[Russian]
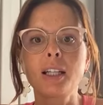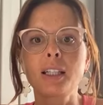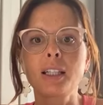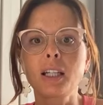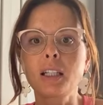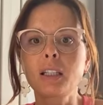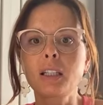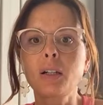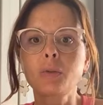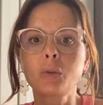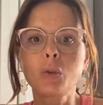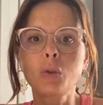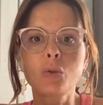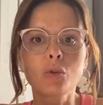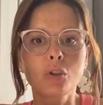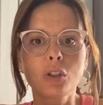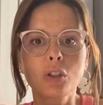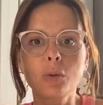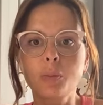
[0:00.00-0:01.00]
Я давно
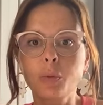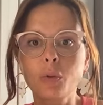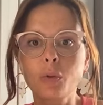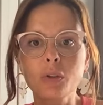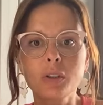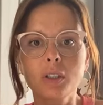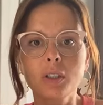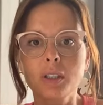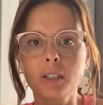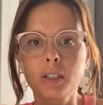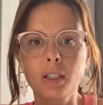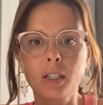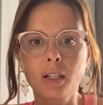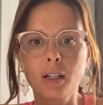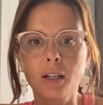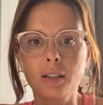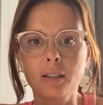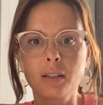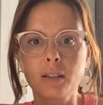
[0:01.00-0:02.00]
уже не просто
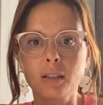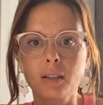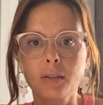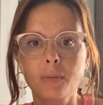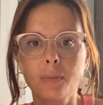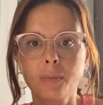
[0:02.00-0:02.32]
декоратор.